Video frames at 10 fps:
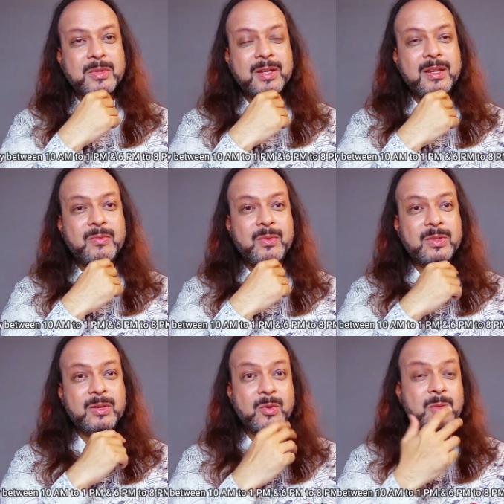तकलीफ
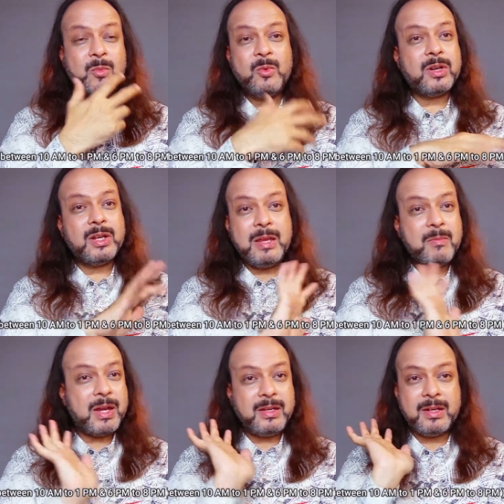होती है क्योंकि मूर्ख नहीं
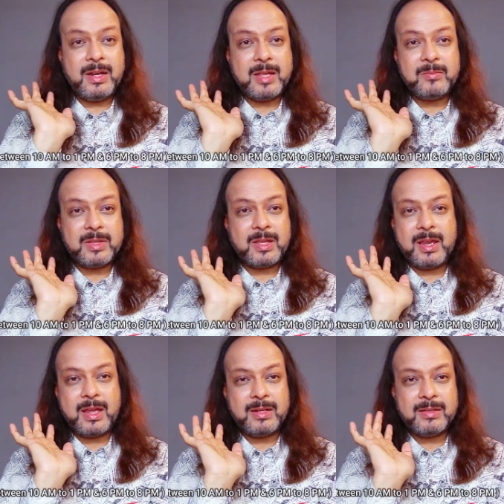मानने के लिए आदमी
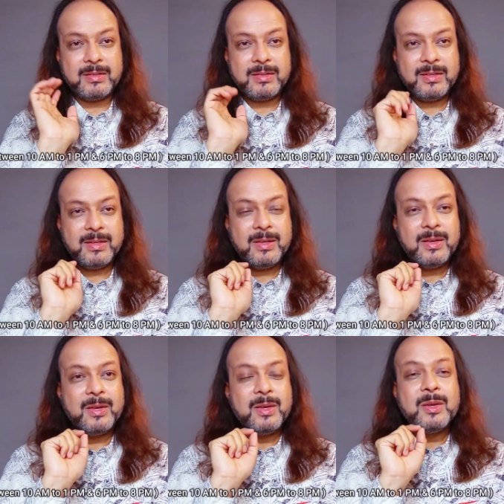तैयार
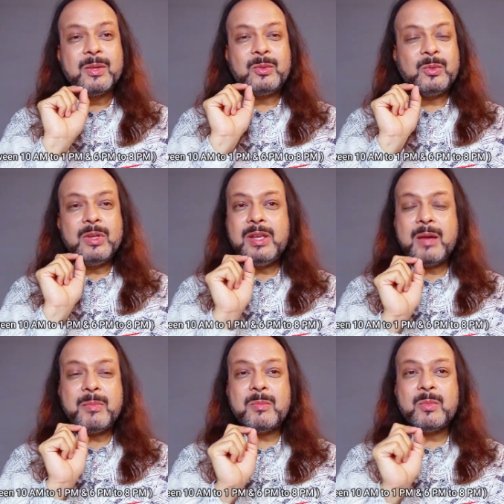है
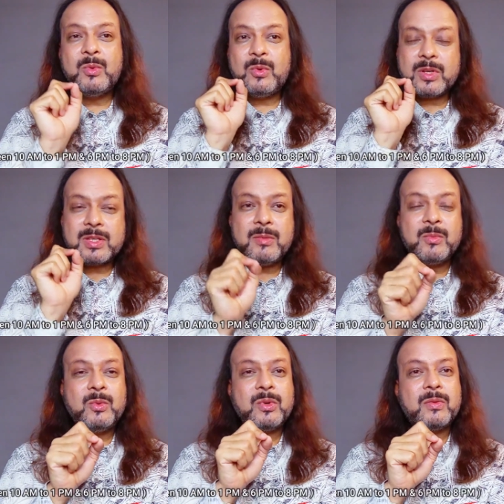दुनिया में मूर्ख से
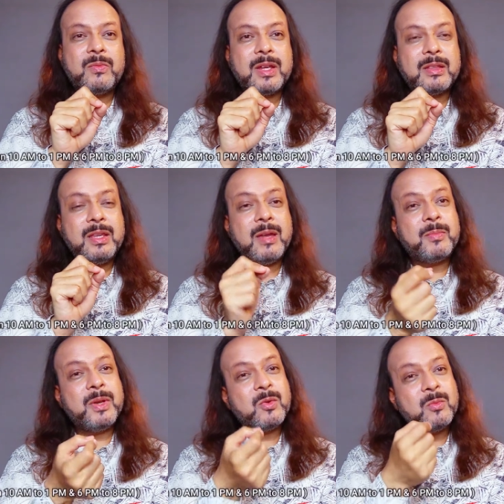मूर्ख व्यक्ति
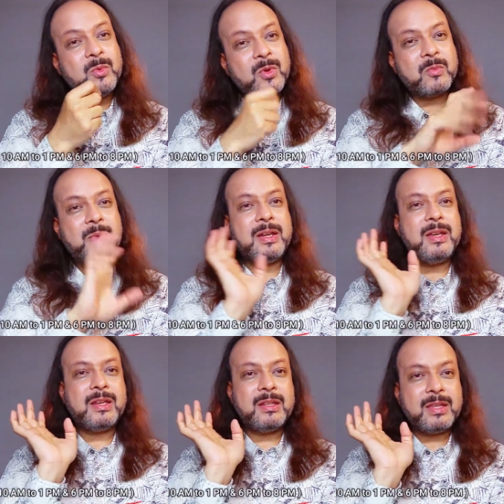अपने को मूर्ख
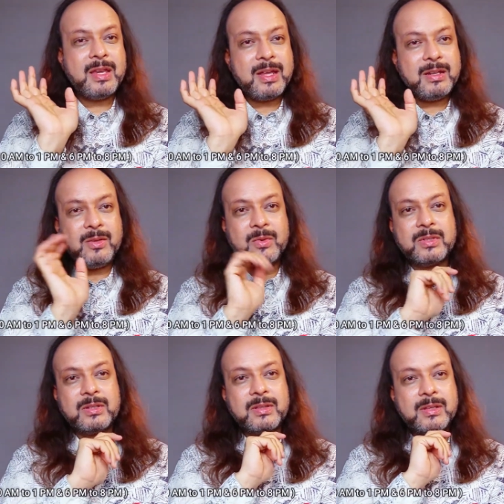मानने के लिए तैयार नहीं हो
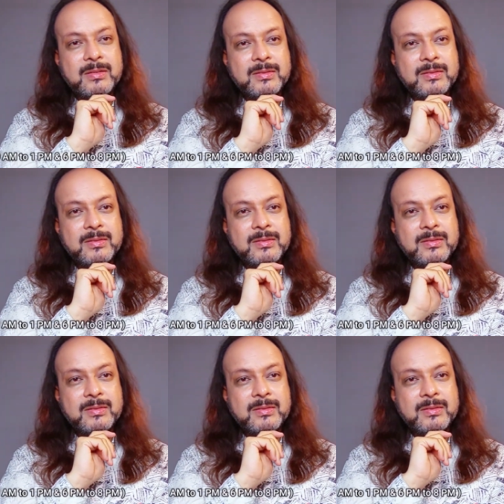सकता